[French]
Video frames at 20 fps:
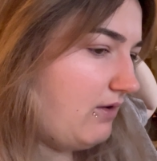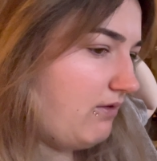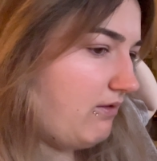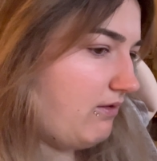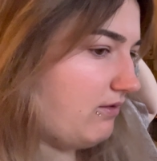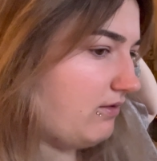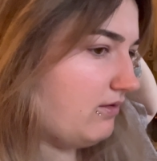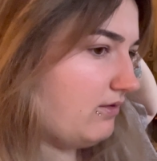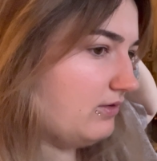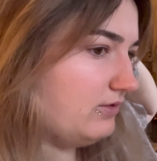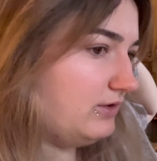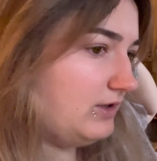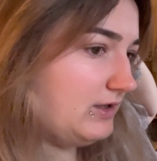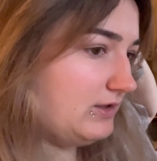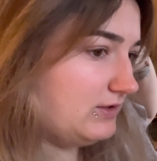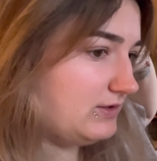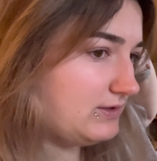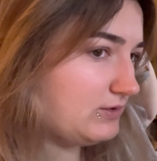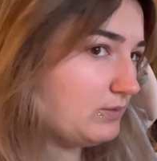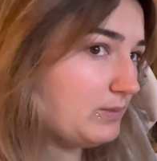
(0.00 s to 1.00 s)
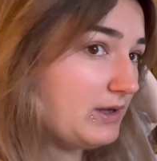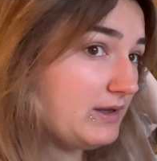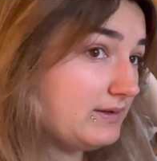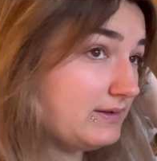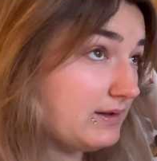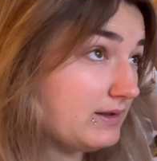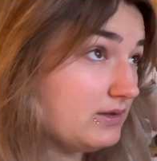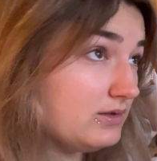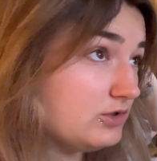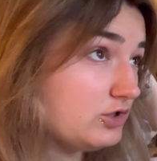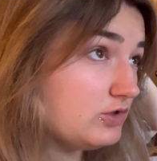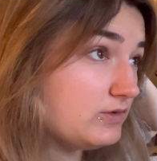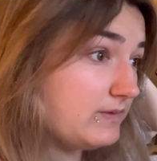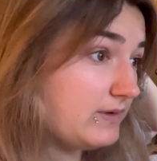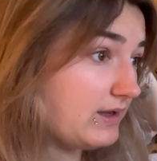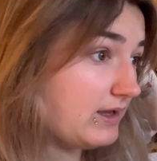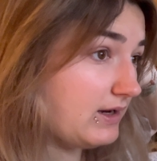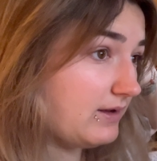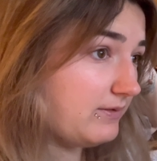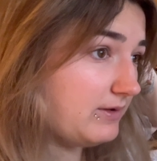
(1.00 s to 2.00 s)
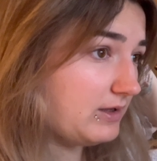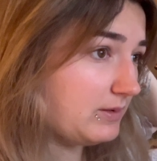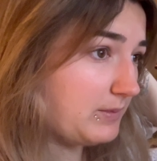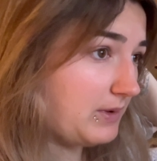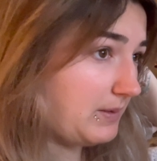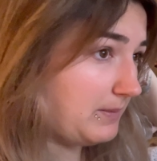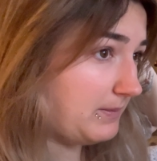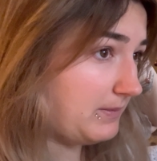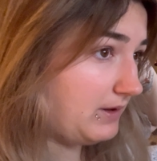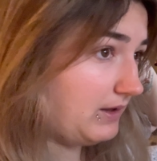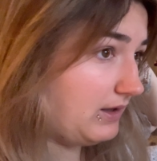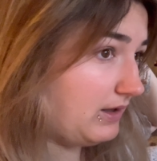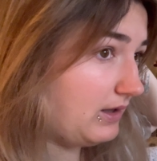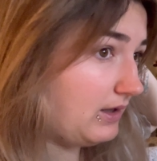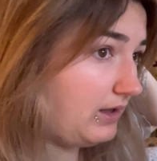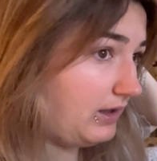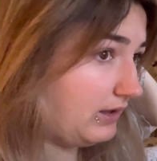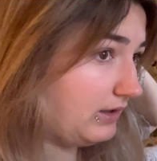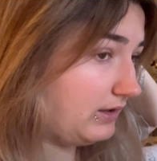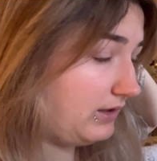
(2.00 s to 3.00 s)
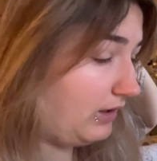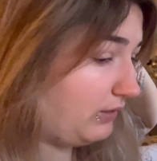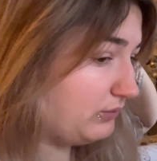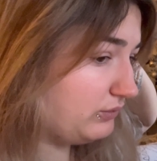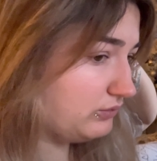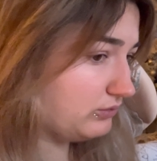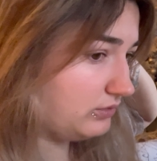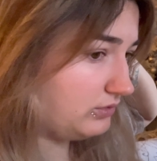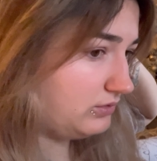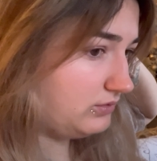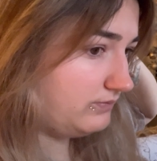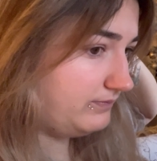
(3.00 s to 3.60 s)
Euh, et ce matin, je vais aller avec ma mère à Carrefour.